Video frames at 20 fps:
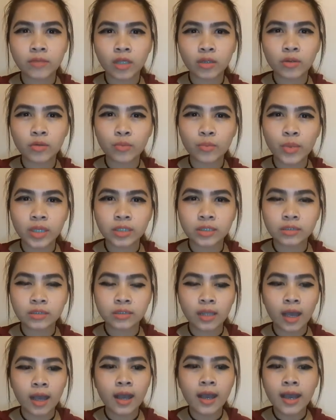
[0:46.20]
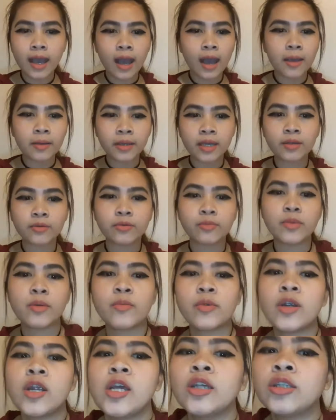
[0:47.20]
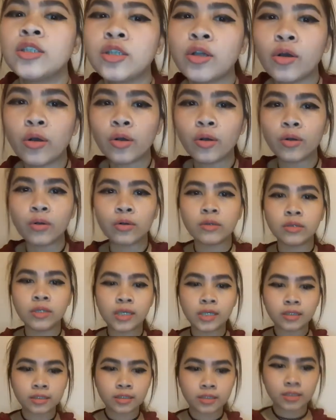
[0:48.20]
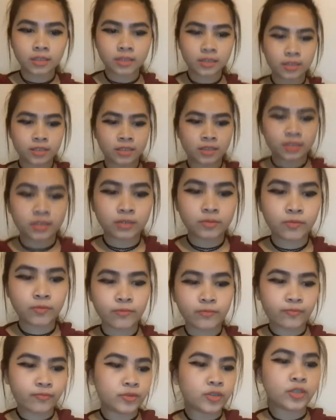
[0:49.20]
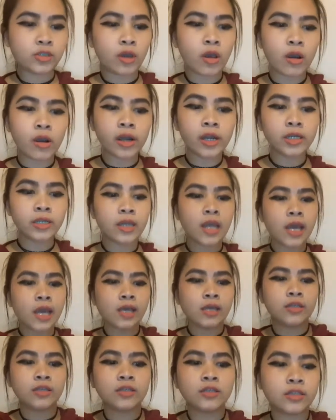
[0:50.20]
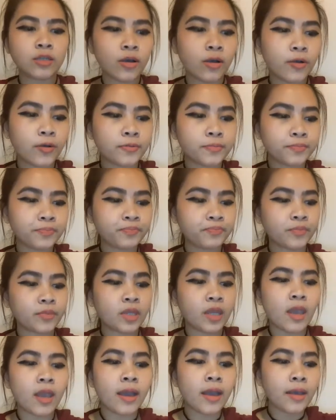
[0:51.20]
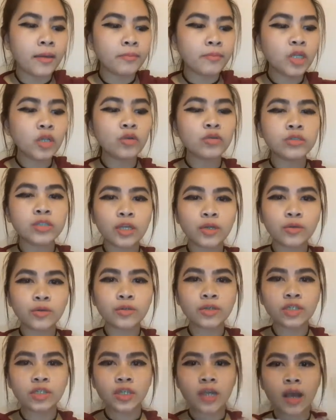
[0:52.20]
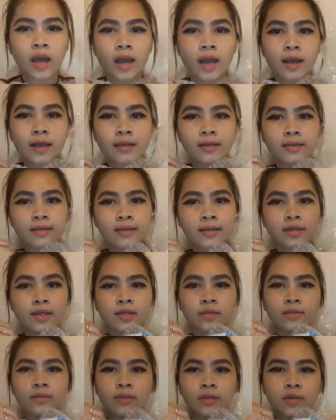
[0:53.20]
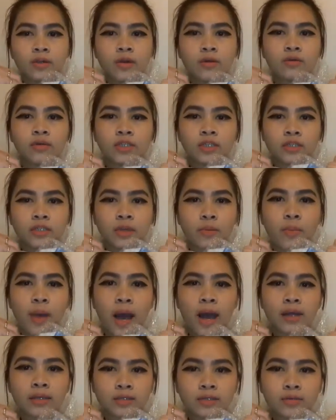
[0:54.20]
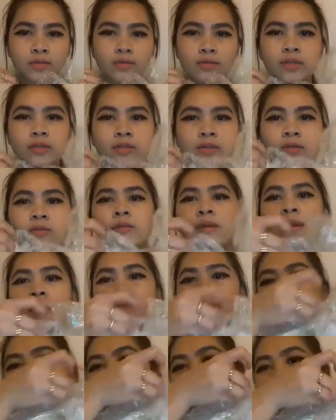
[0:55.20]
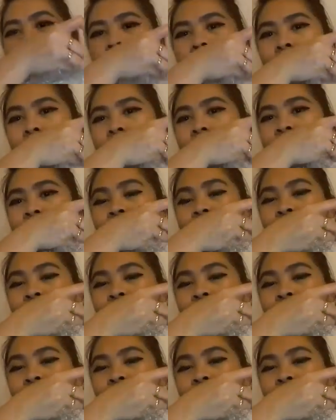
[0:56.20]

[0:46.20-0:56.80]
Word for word: tatlong beses na. I can't remember. So, let's start. So, binuksan ko na siya. Kinako na siya sa box. So, itong laman niya.